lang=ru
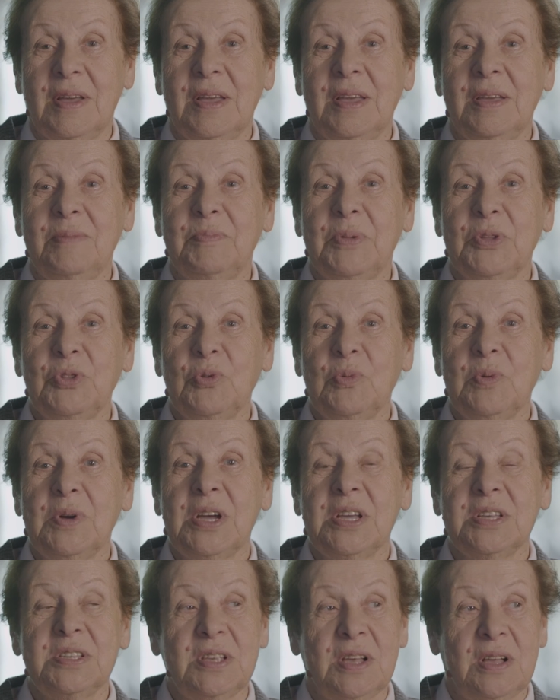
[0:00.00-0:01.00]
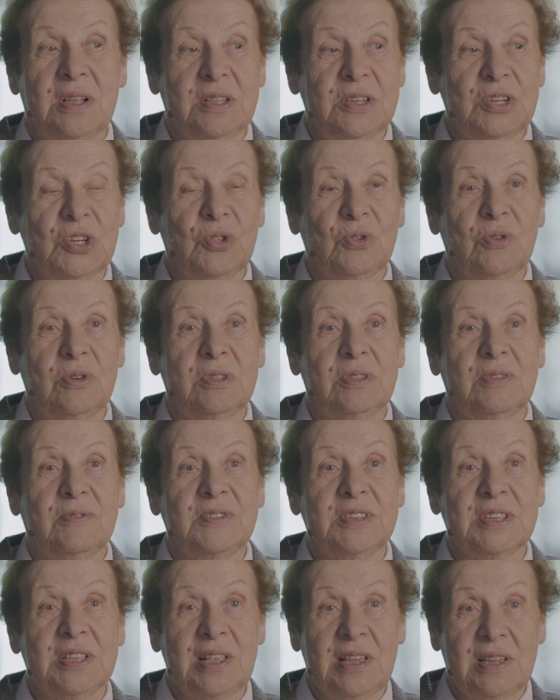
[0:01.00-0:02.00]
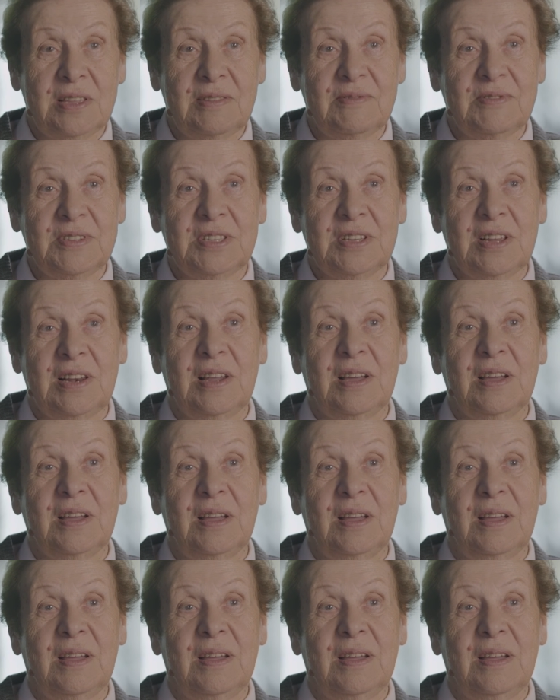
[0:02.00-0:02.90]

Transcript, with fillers: И потом оказалось, что этого следователя